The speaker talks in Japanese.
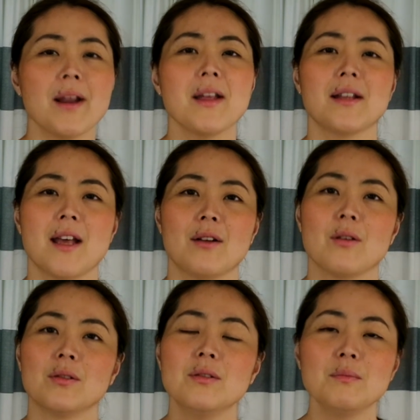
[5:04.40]
あれやね、
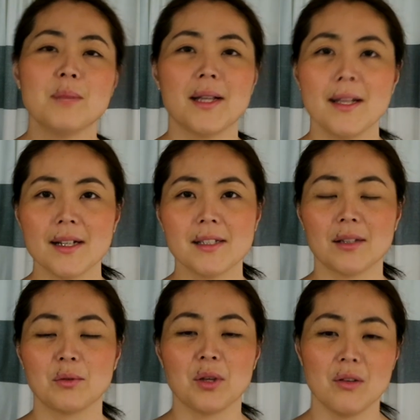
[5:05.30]
ルンバ出だした
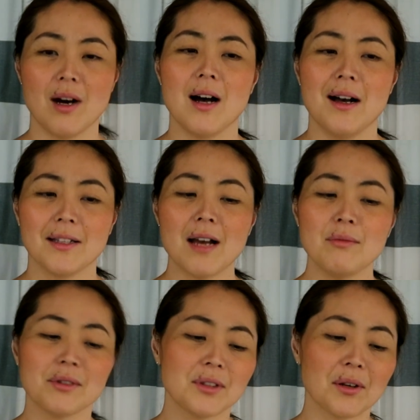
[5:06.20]
時は多
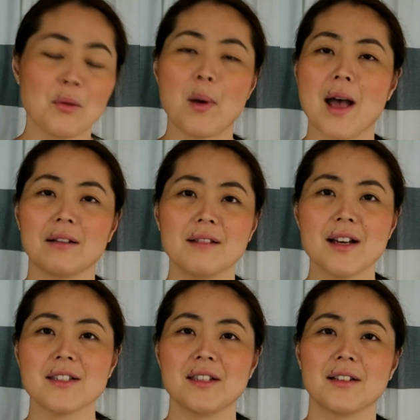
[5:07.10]
分それの倍ぐ
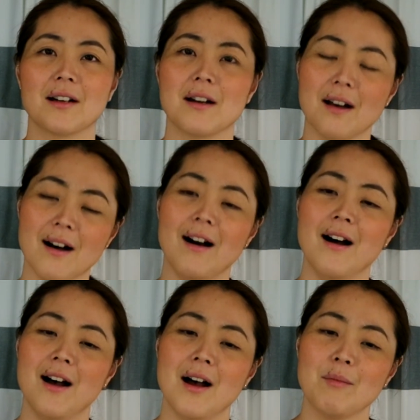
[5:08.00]
らいしてたから、
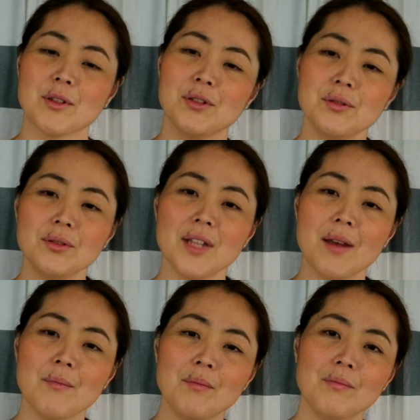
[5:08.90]
まあ、10
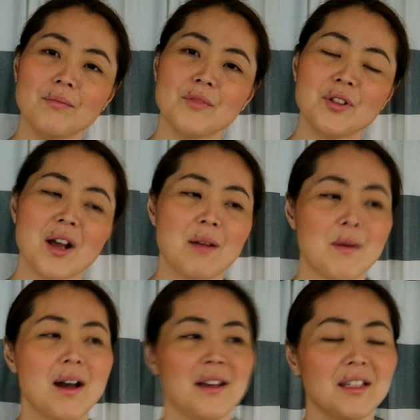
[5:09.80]
年ぐらい
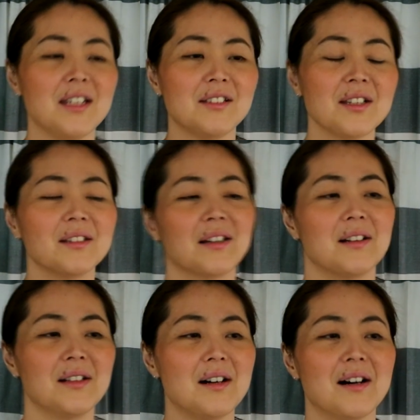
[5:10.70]
前にいつやった
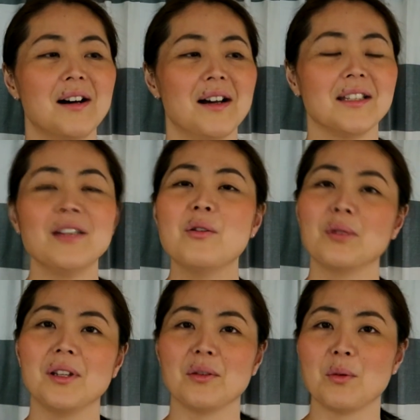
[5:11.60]
かな、日
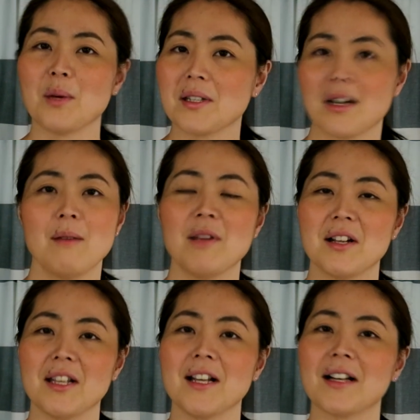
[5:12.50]
本で
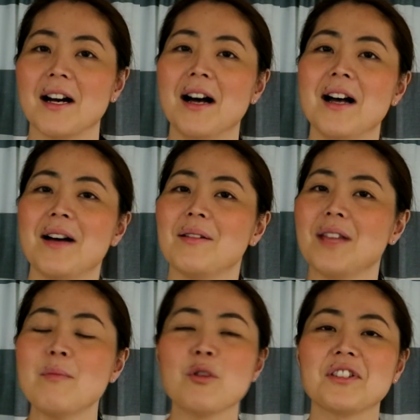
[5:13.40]
ヨドバシカメラでなんか
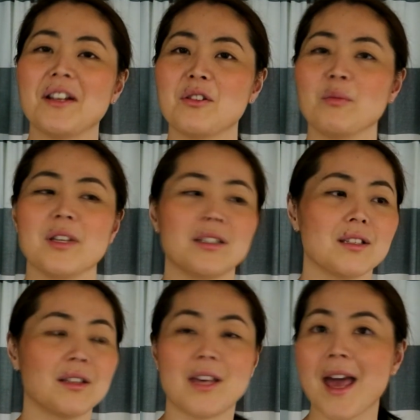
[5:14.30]
デモしてるの見て、
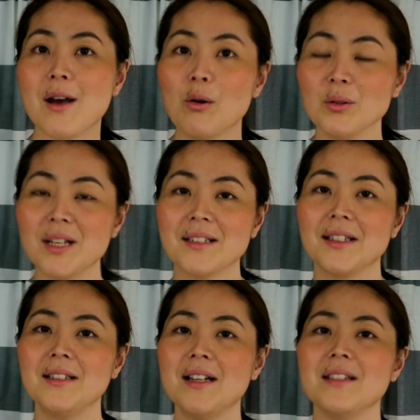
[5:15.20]
すっげえこんなん
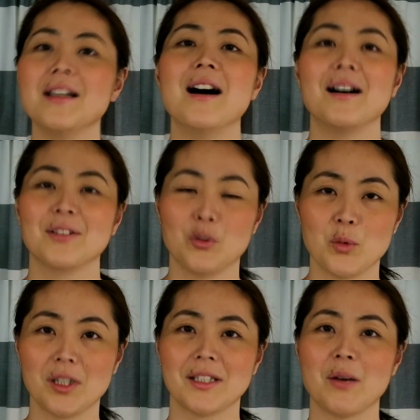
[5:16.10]
出たんやーって
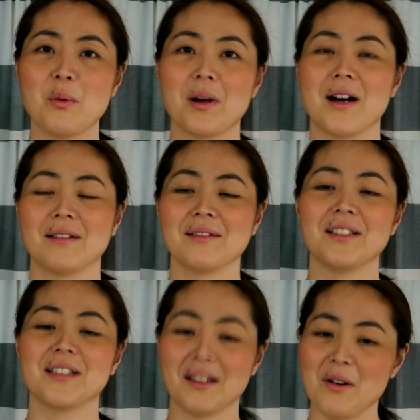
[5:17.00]
思ってた覚えがあるんで
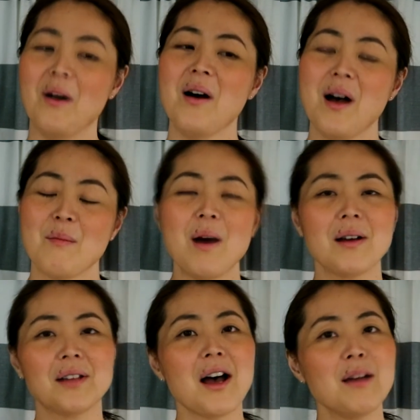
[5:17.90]
すけど、ま
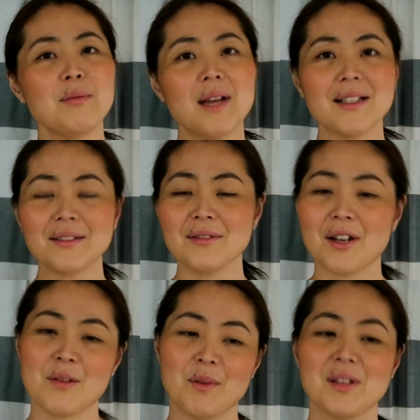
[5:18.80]
あだいぶ安くな
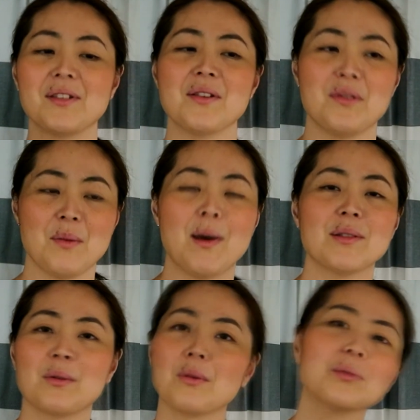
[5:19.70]
りましたよね、
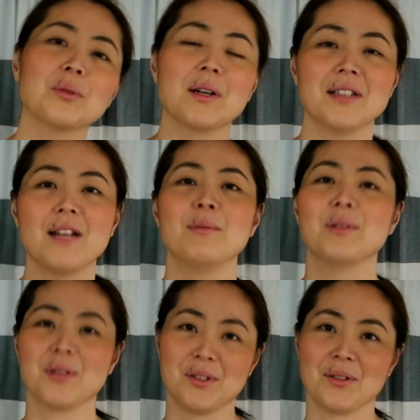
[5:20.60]
パソコンとかテレビ
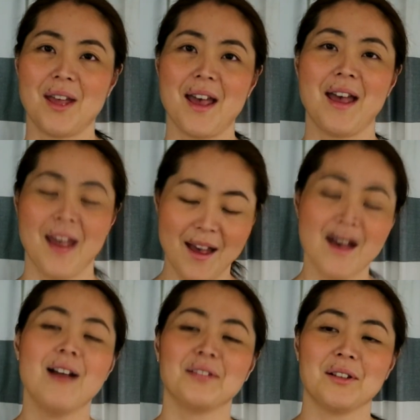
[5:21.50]
と一緒で。
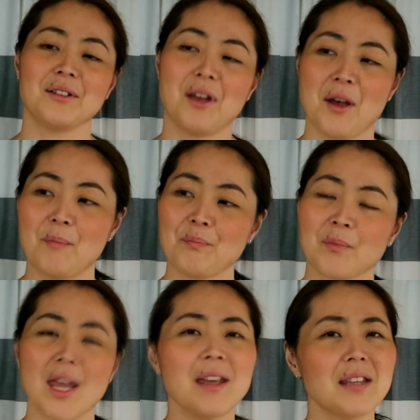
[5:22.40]
なんで
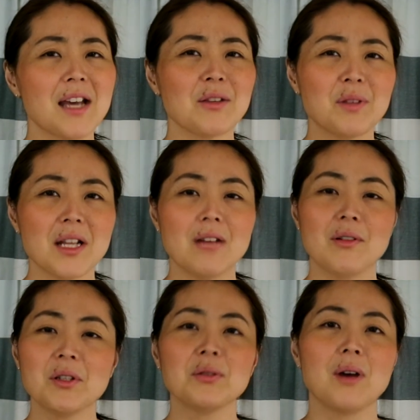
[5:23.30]
携帯の値段
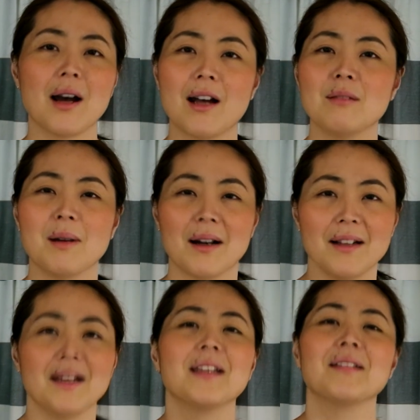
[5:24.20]
はどんどん上がるばっか
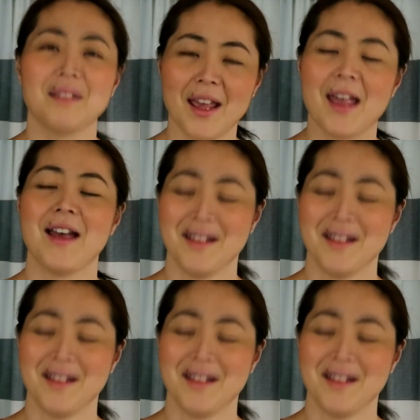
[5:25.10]
りやけどね